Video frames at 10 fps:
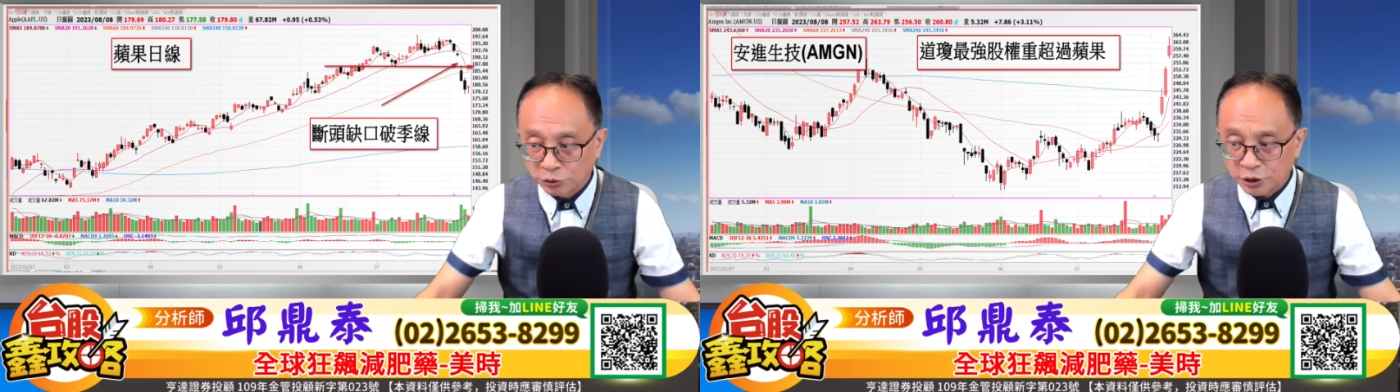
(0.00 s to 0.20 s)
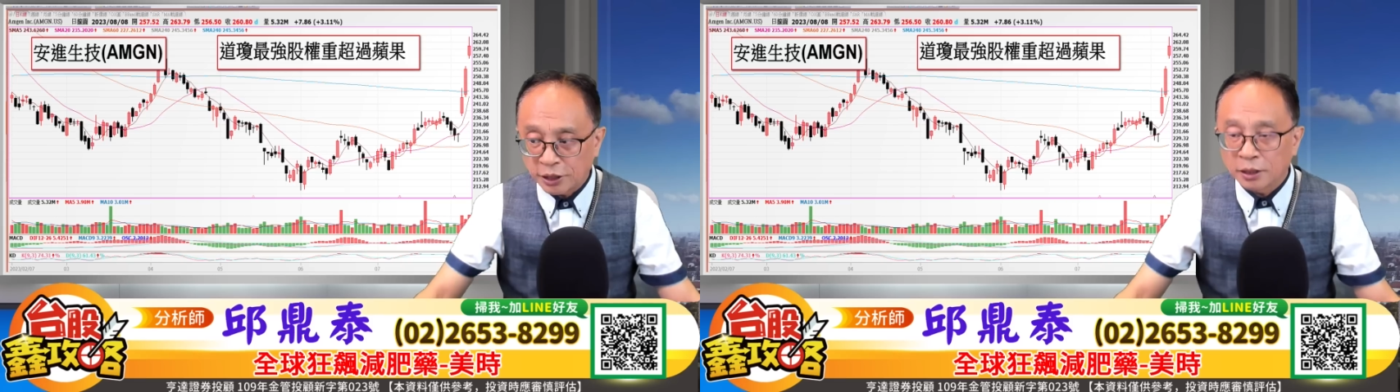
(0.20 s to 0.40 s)

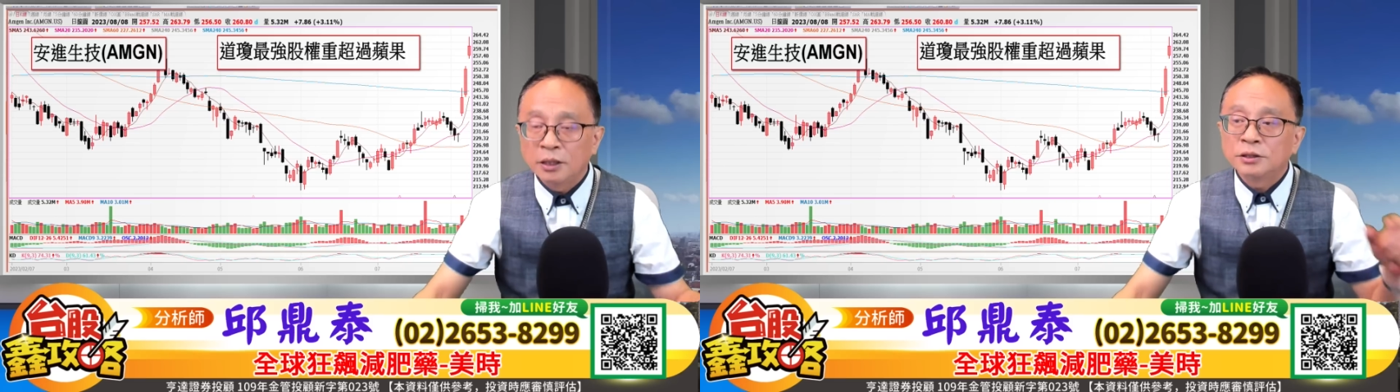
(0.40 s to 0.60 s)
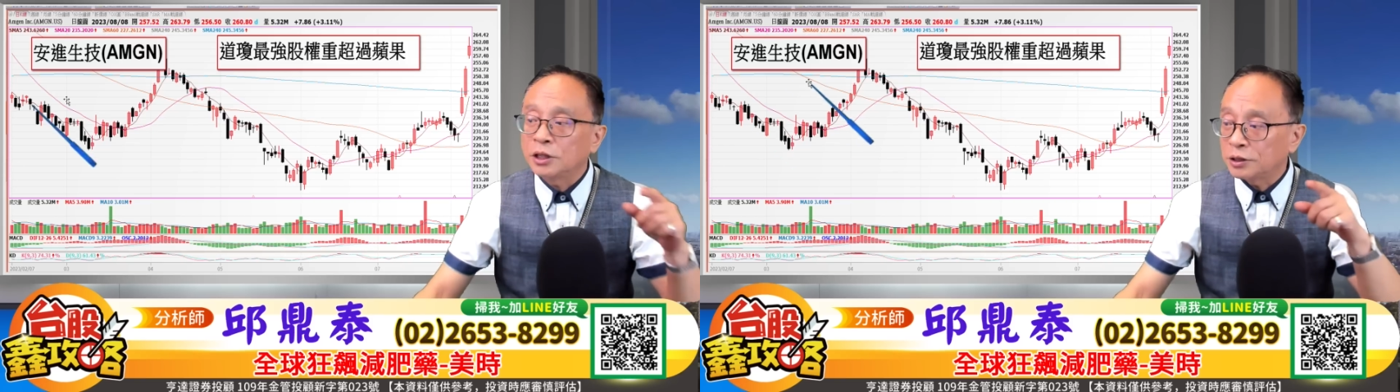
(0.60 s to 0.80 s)
这两
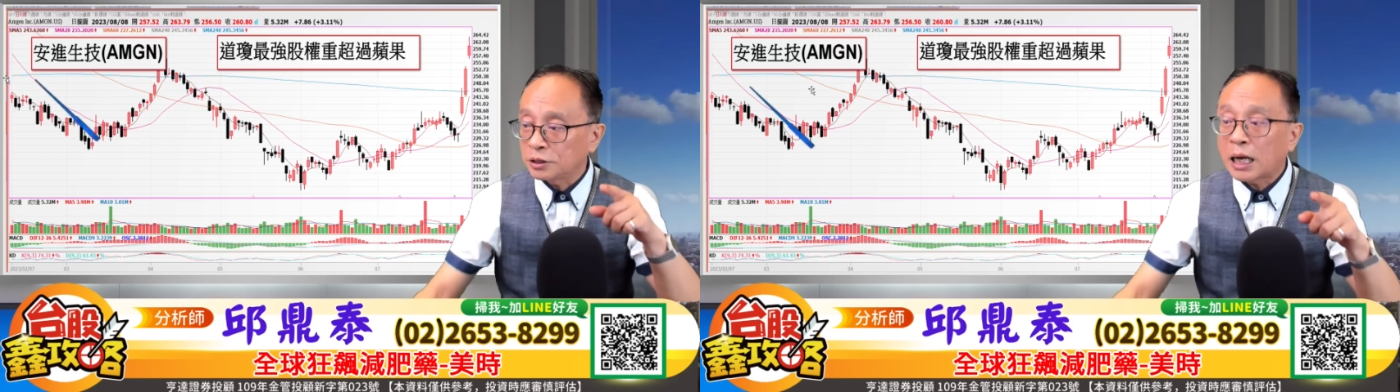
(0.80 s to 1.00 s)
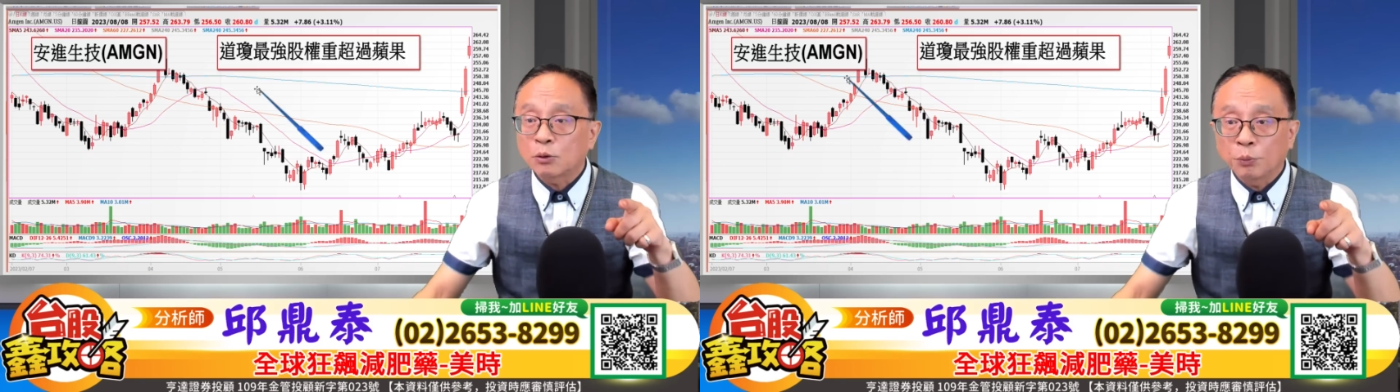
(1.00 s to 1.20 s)
这也是
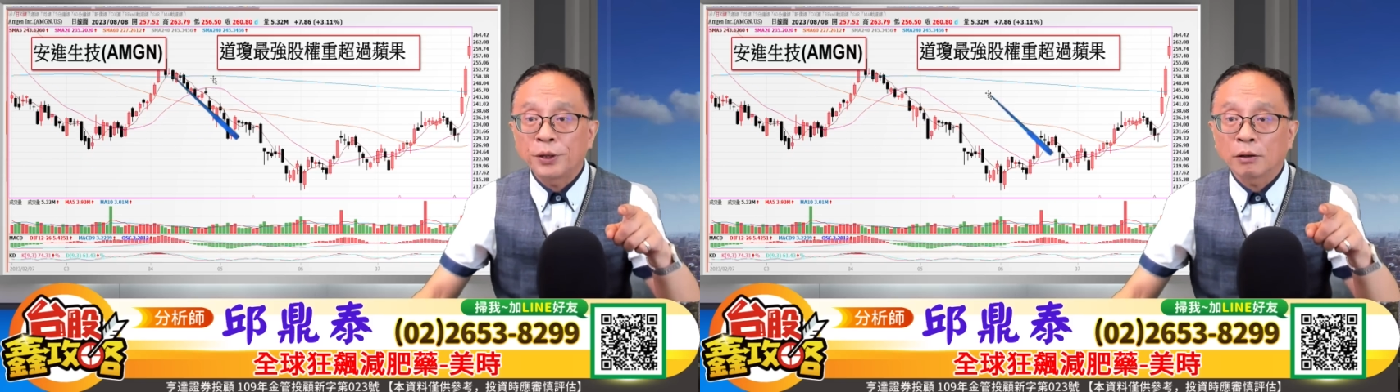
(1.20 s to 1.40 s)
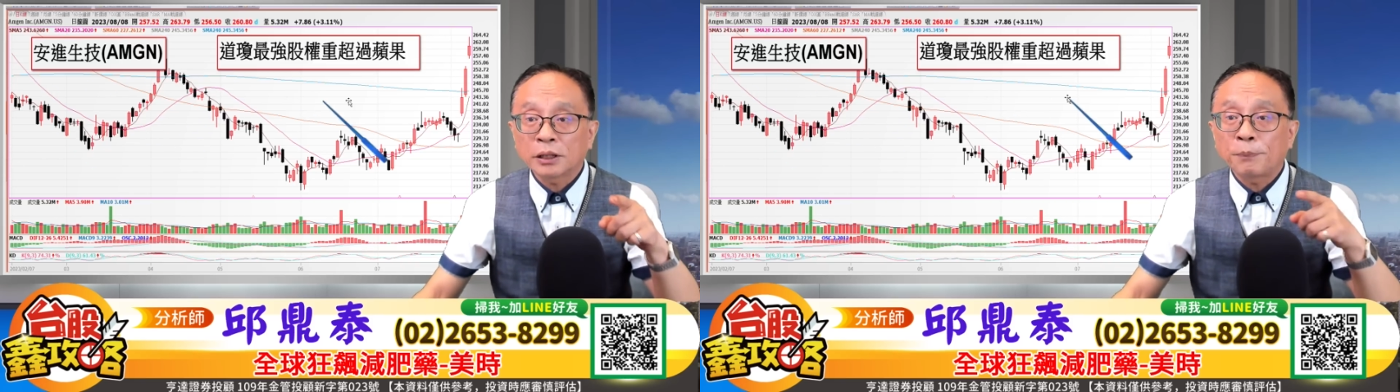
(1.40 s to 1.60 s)
大股
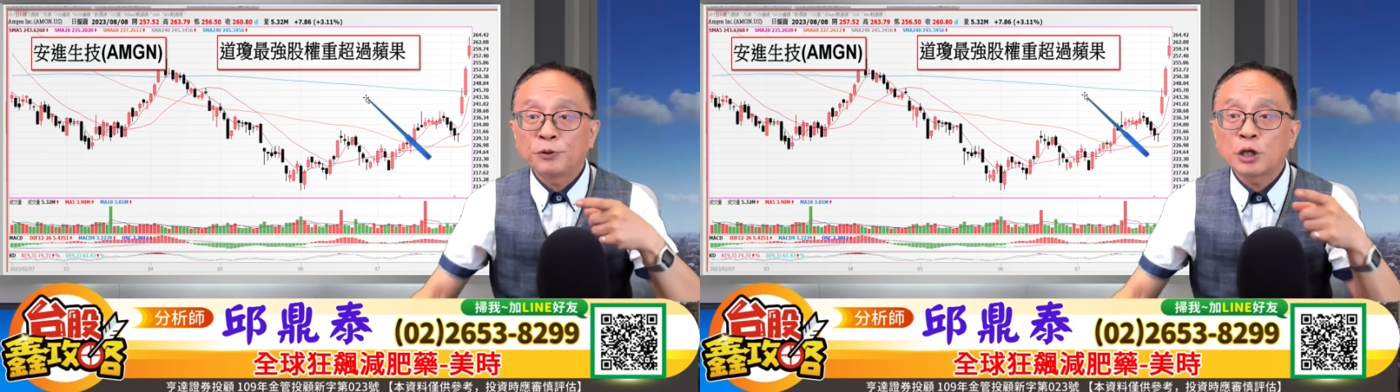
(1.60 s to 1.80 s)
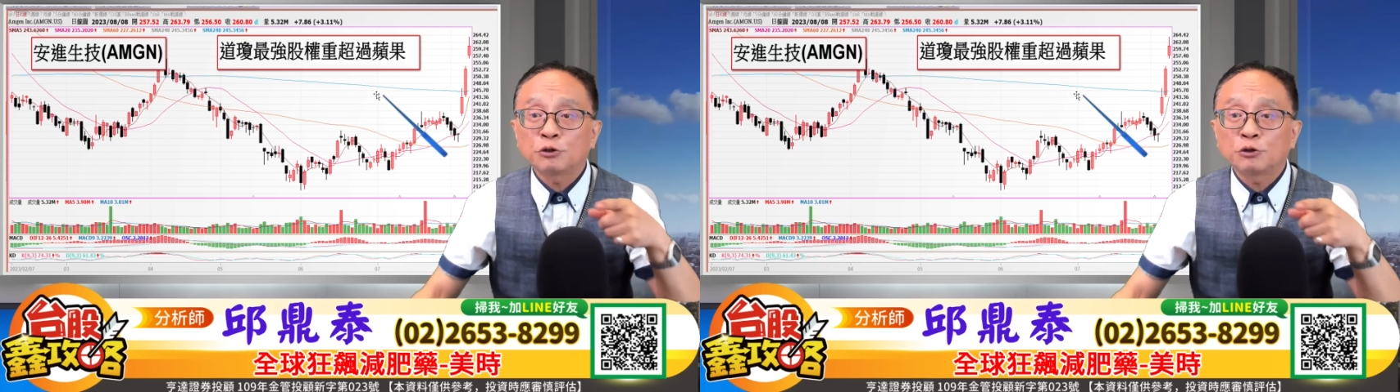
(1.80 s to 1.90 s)
票，它它